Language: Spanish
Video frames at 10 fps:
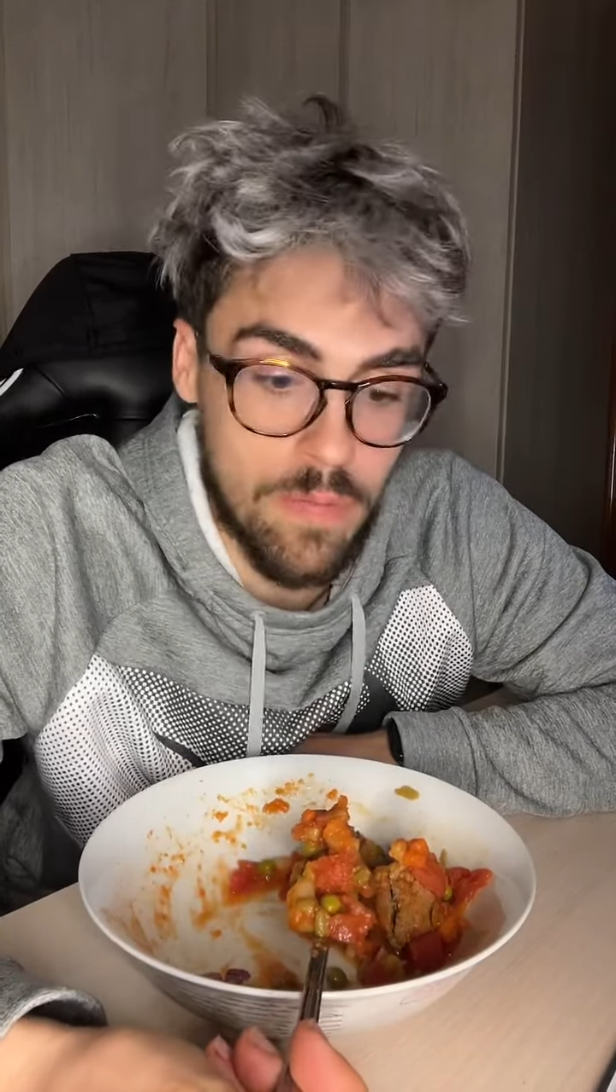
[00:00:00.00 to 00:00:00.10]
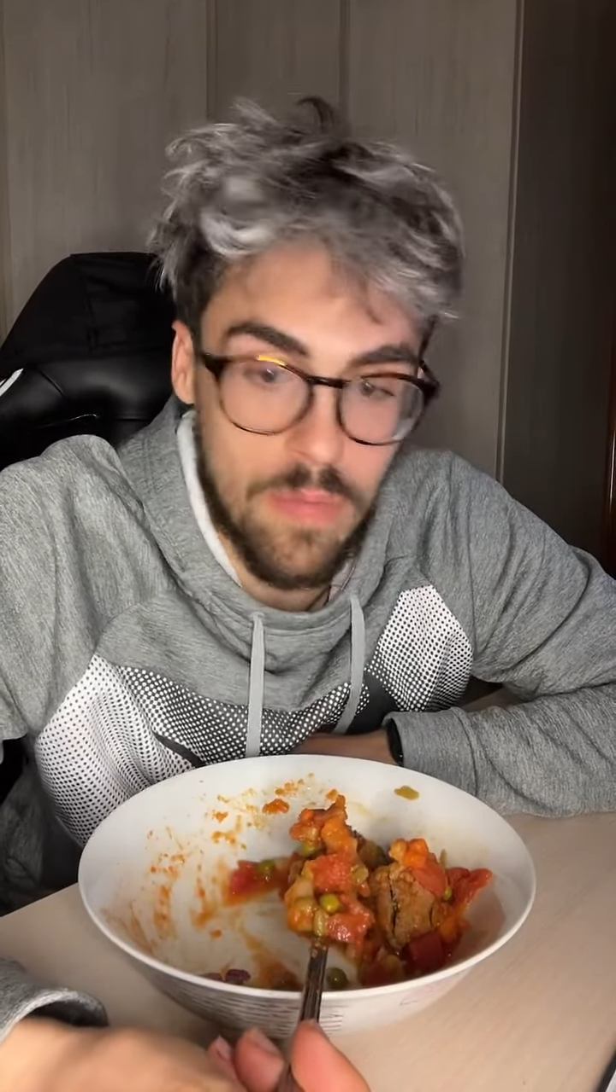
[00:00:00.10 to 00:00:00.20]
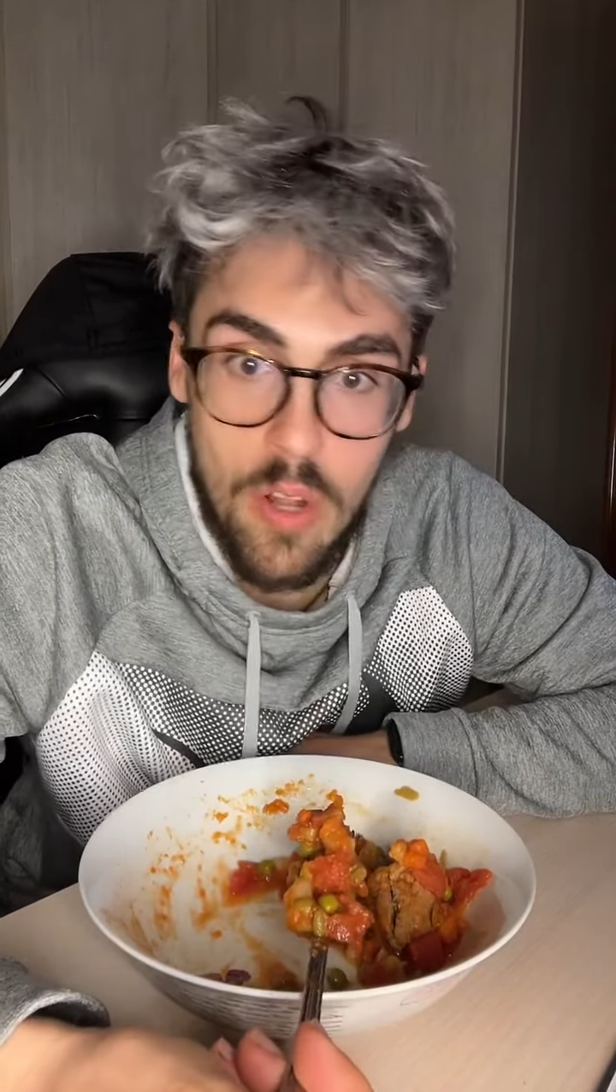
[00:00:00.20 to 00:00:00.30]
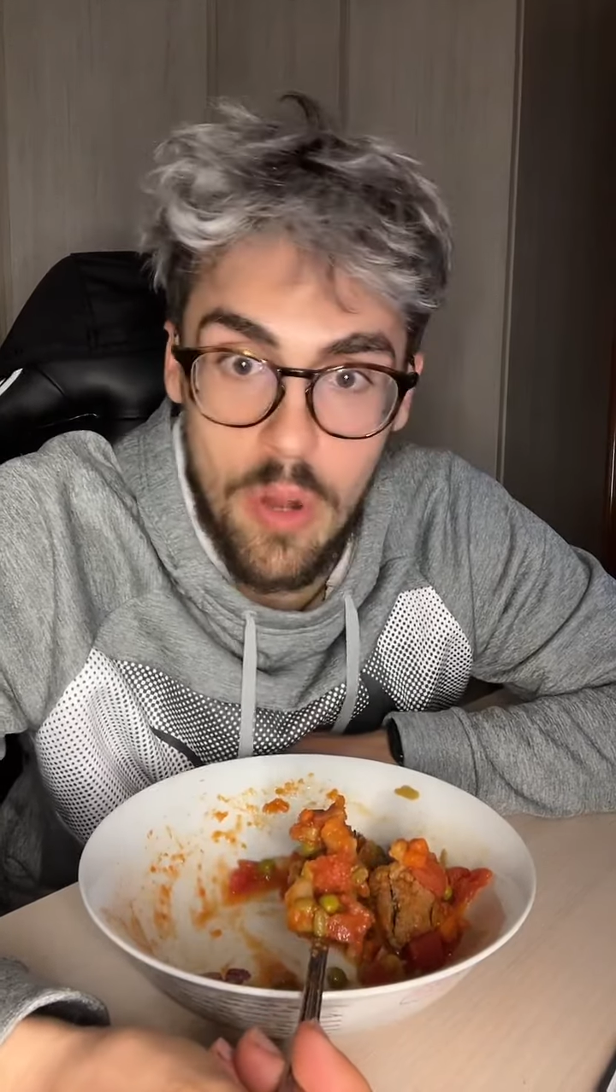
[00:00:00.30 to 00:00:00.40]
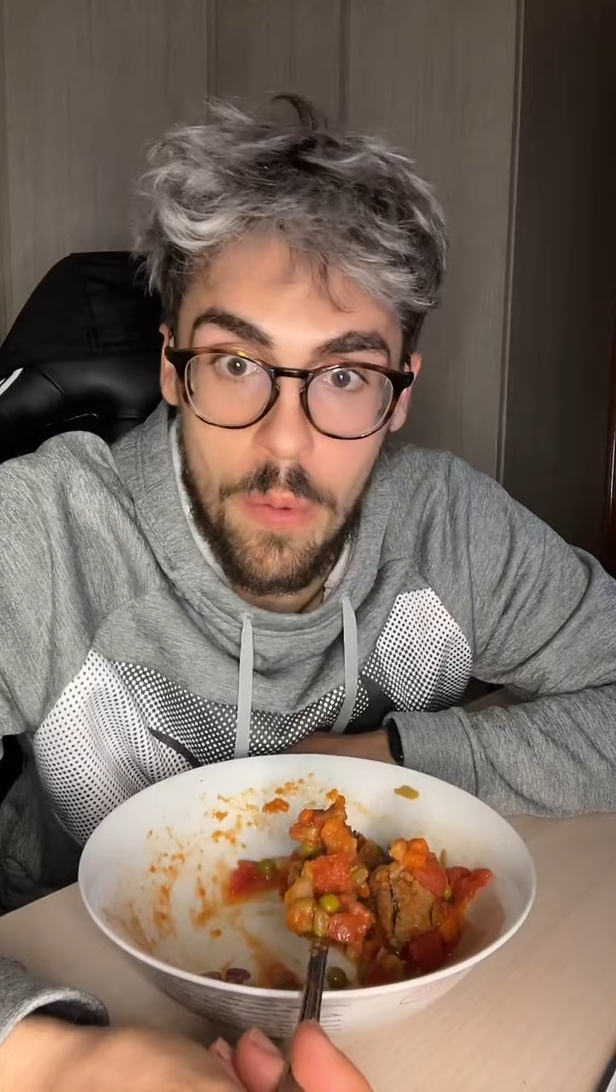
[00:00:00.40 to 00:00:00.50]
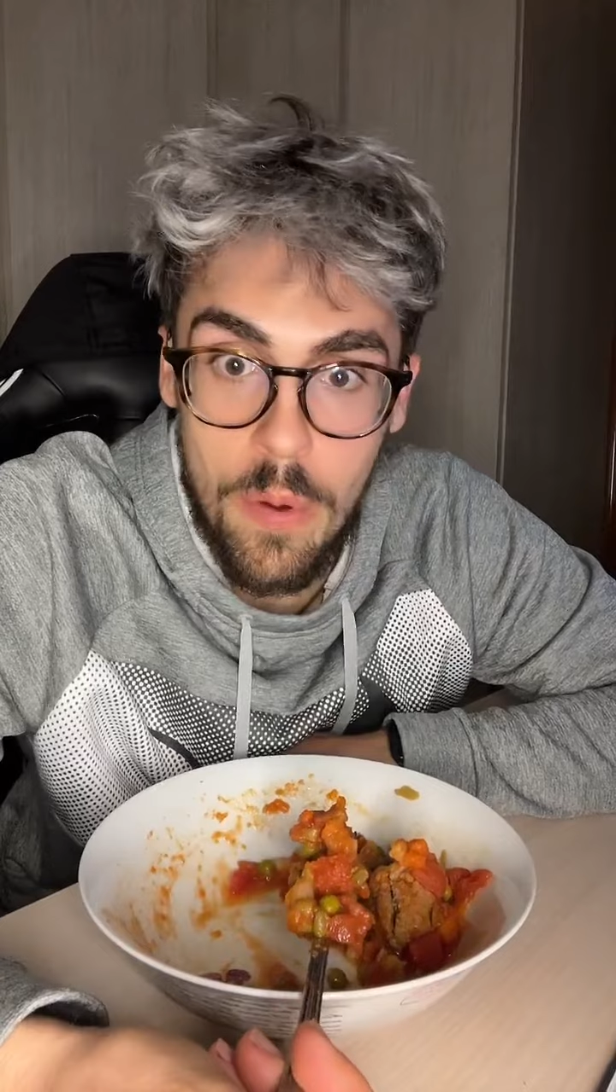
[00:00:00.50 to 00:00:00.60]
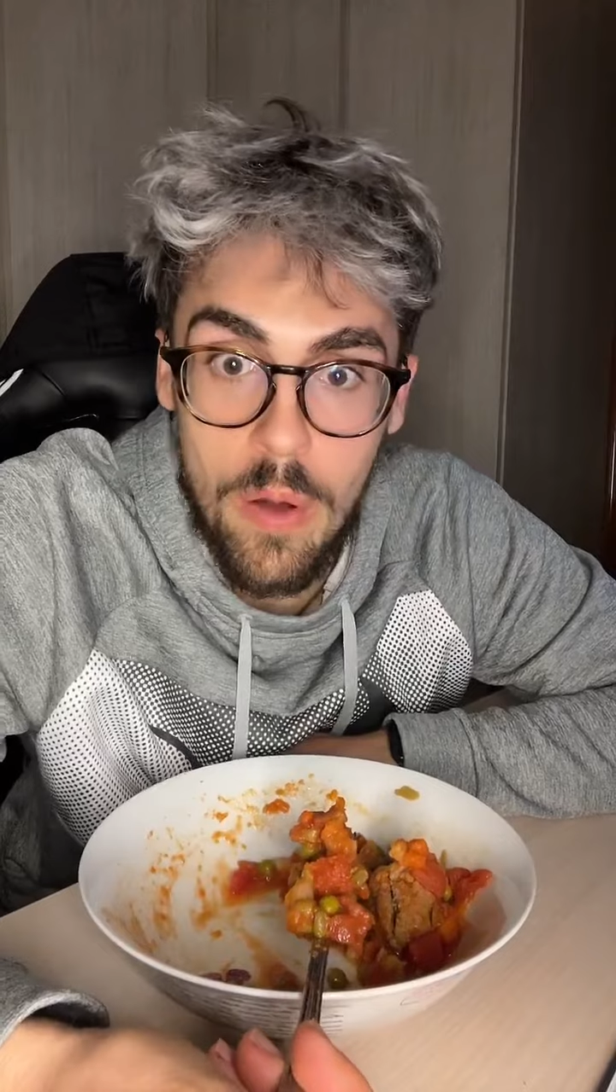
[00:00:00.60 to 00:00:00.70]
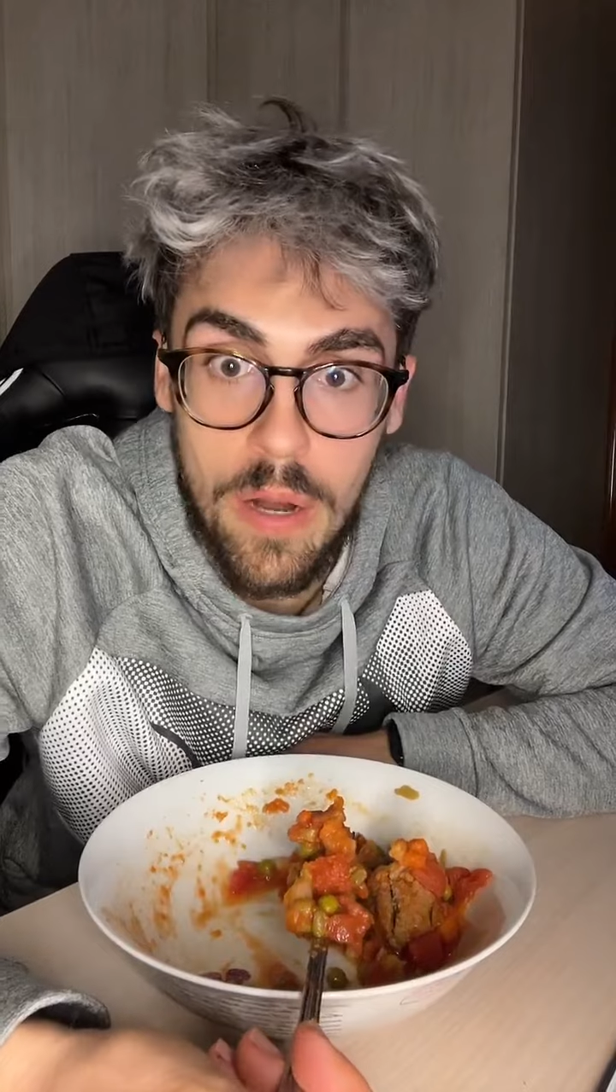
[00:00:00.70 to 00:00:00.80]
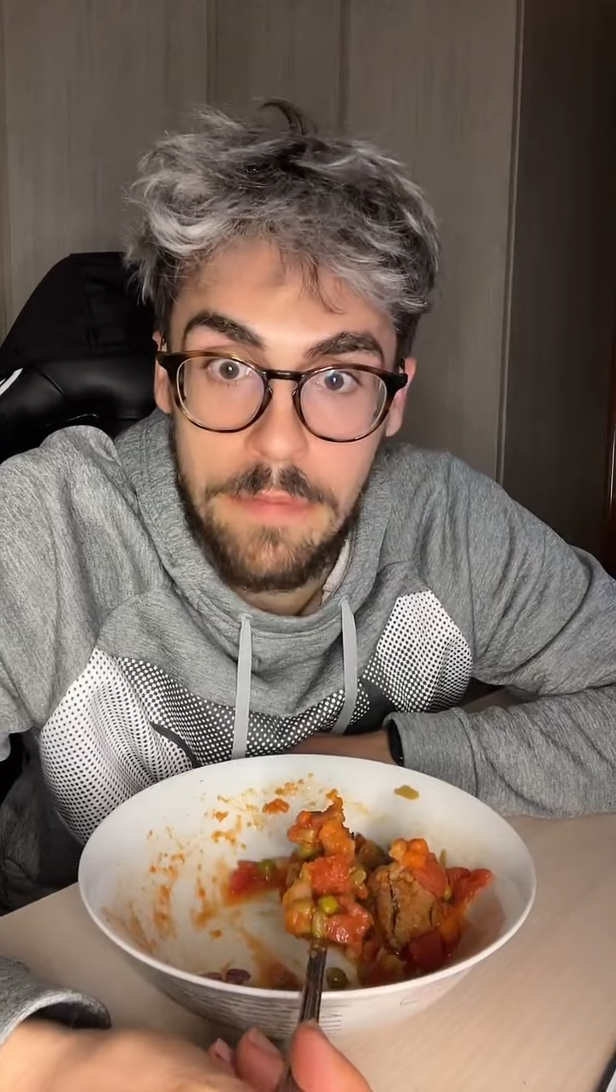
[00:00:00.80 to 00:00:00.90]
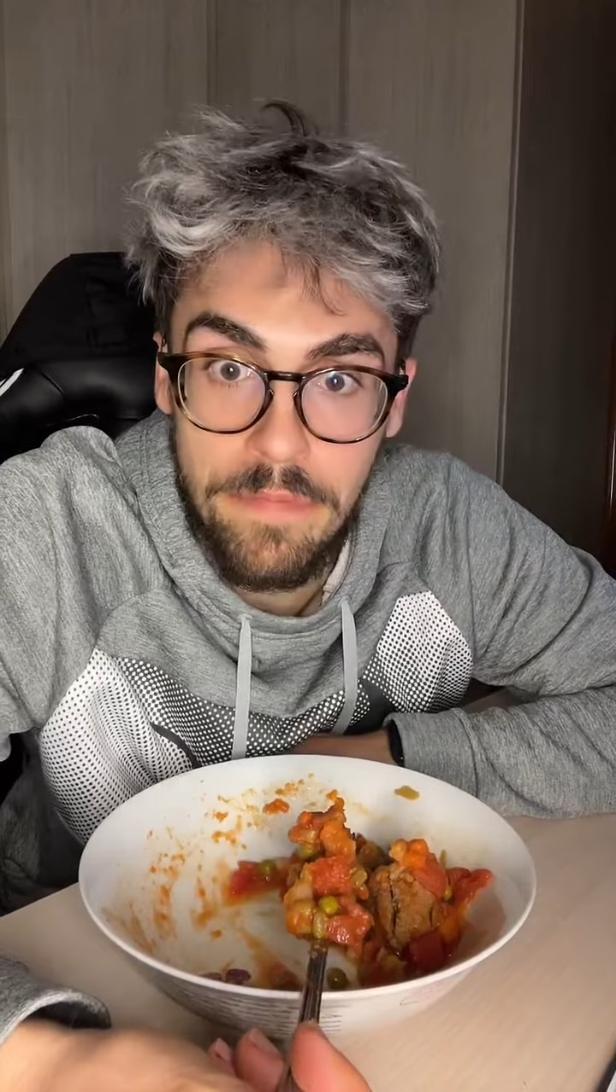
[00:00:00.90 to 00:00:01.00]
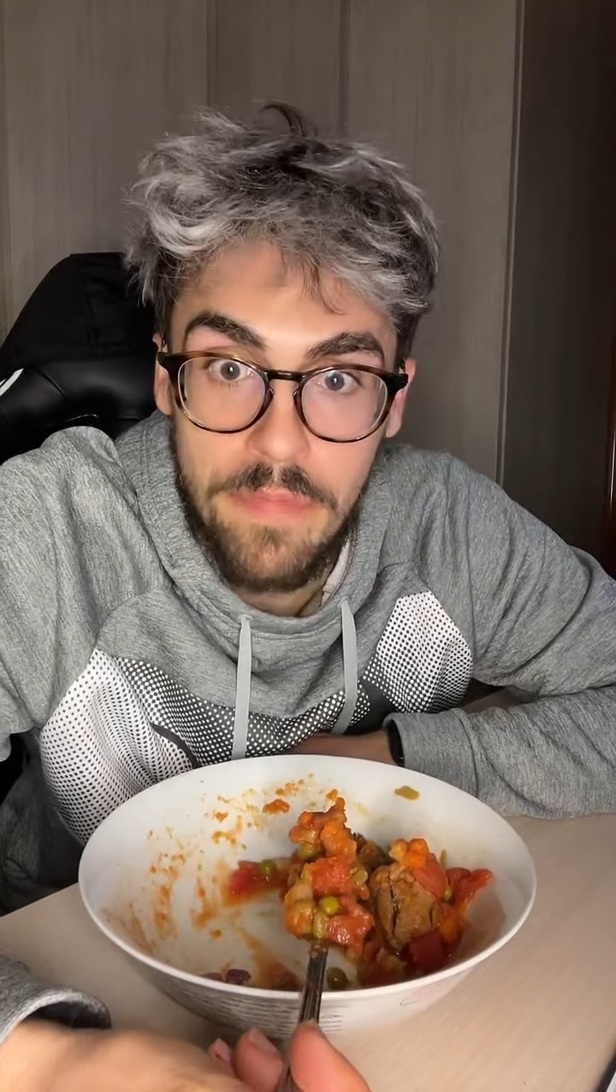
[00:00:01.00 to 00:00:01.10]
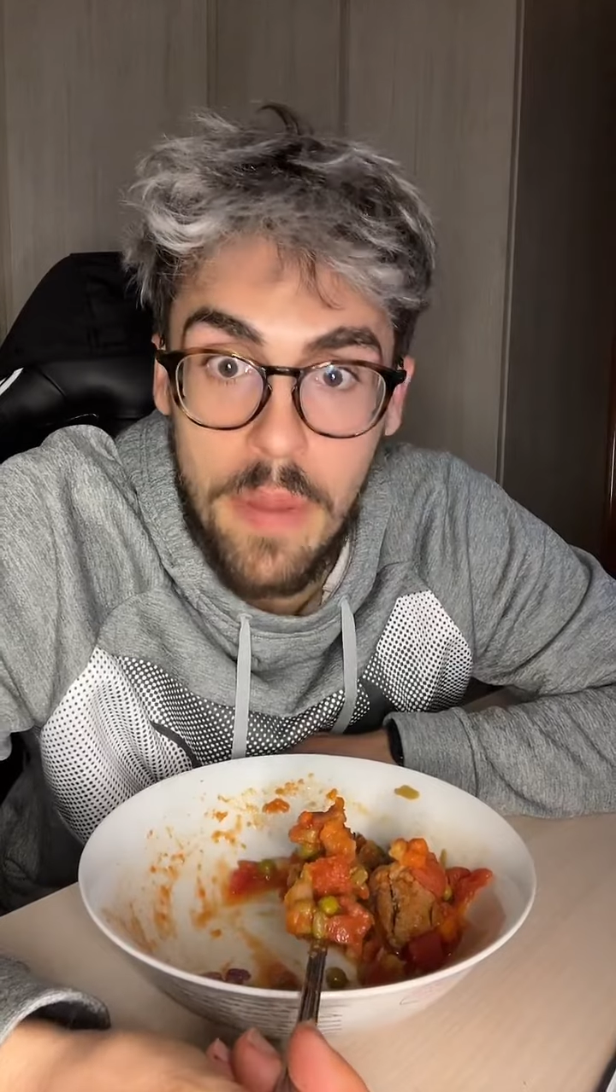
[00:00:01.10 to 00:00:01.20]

de lo que me va ahora.